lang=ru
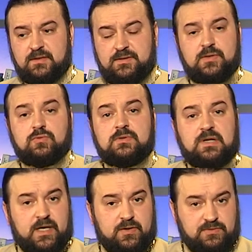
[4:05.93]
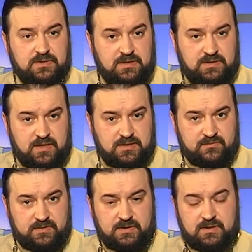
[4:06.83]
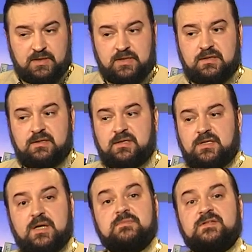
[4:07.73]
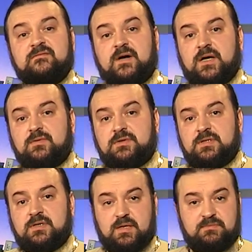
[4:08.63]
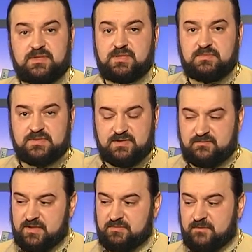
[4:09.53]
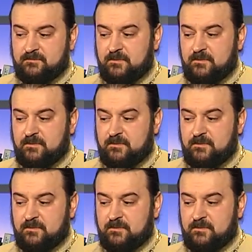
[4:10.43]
не ругают детей своих и не обзывают их обидными словами.